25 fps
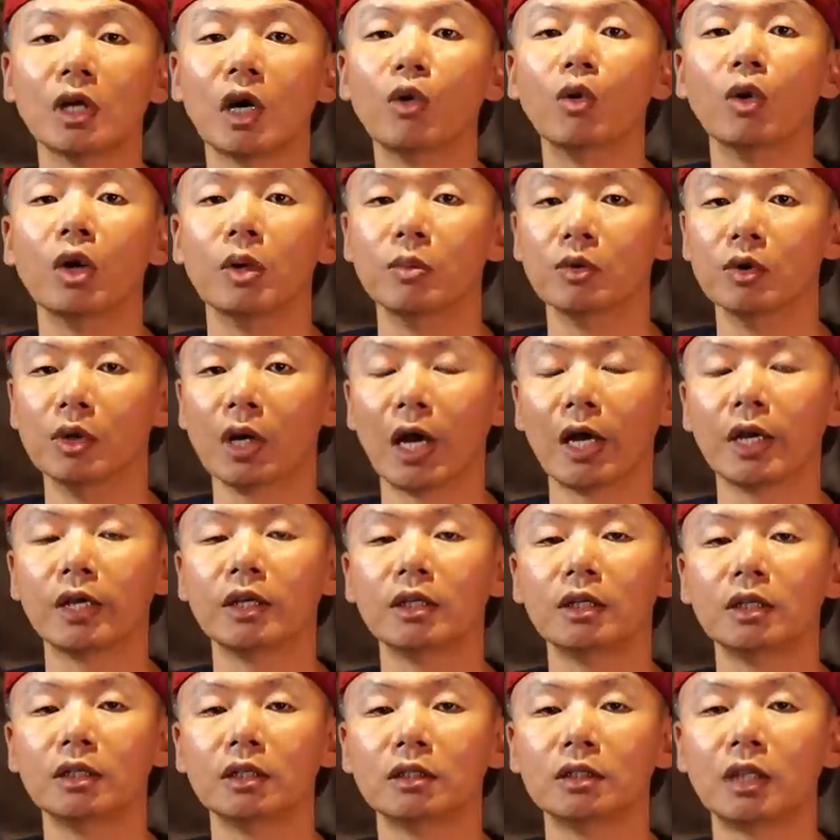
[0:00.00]
他回不来。
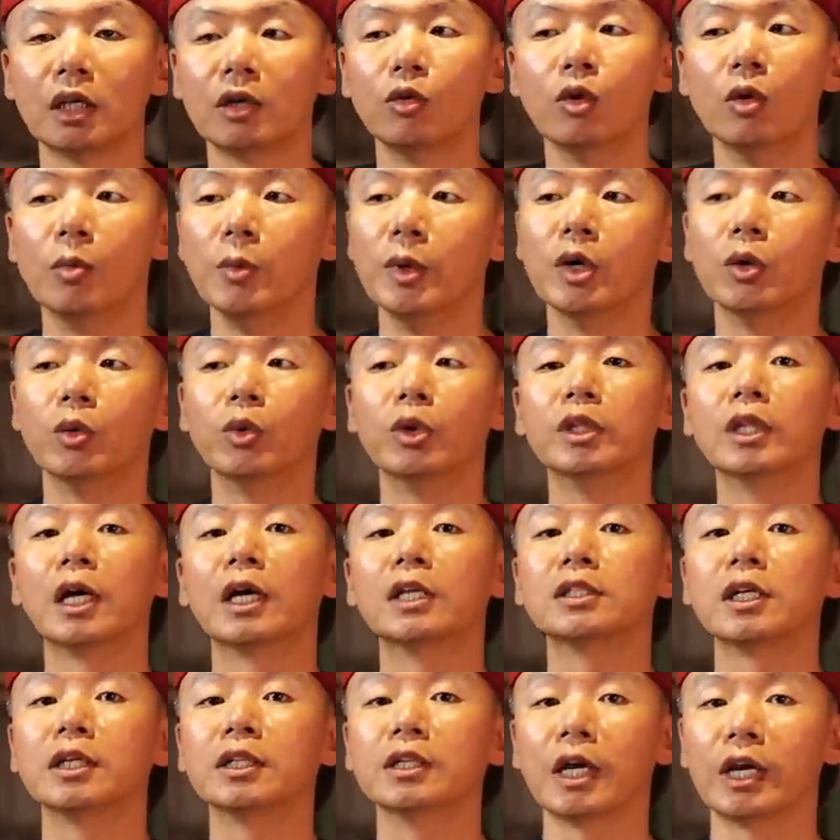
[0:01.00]
但我没有问
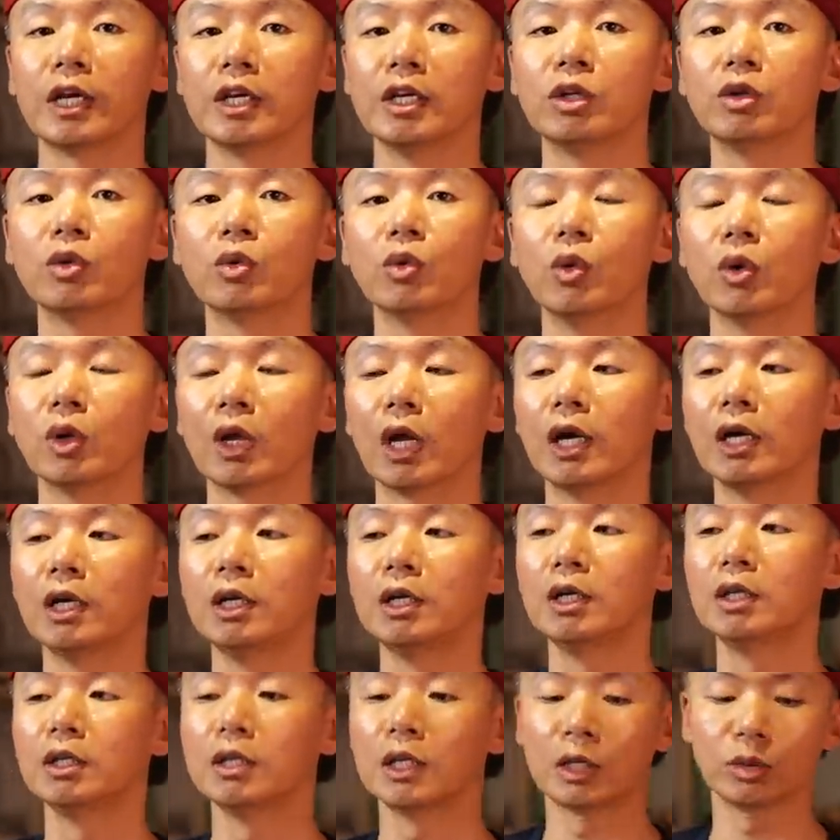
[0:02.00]
他在哪一国了。
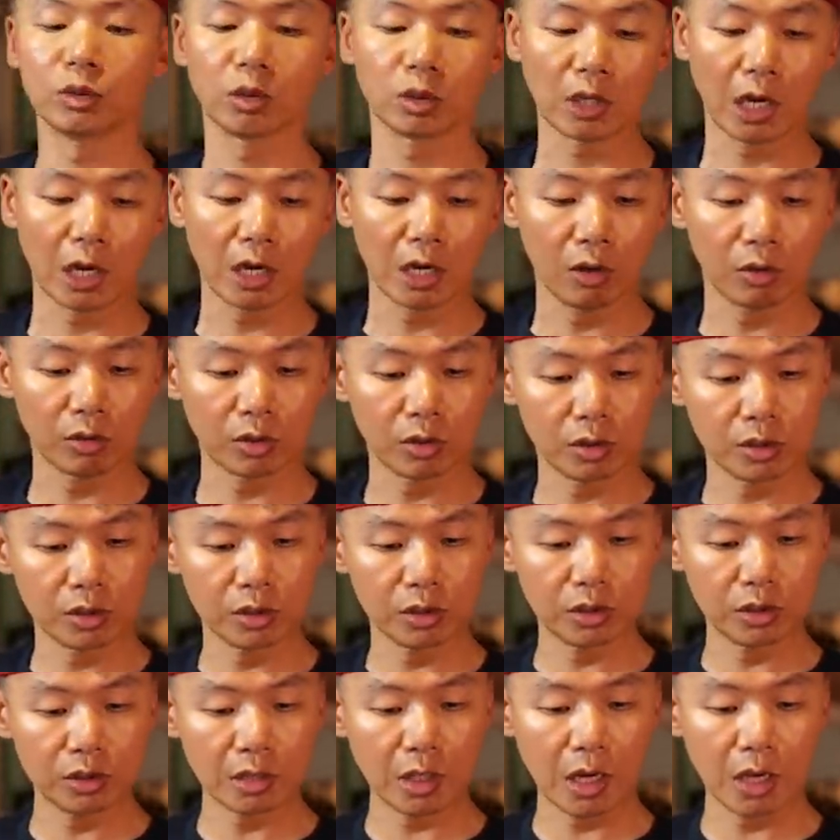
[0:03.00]
他说刚好
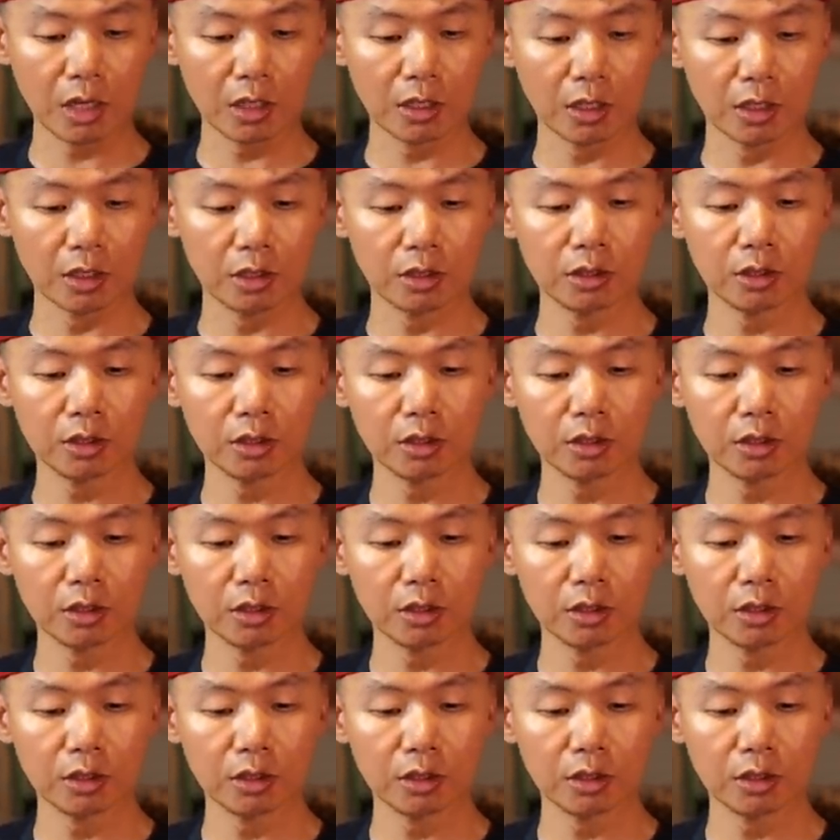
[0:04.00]
家人，